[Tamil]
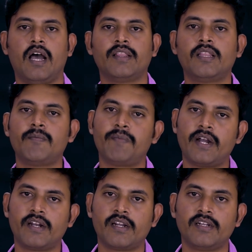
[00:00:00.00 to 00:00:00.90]
அந்த
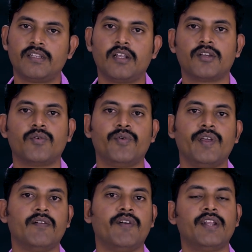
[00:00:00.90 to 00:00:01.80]
பேட்டன் ரைட்ஸில் இருக்கக்கூடிய
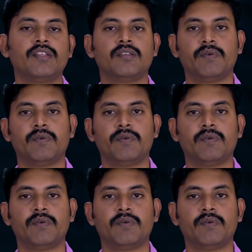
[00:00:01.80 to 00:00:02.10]
வைரஸை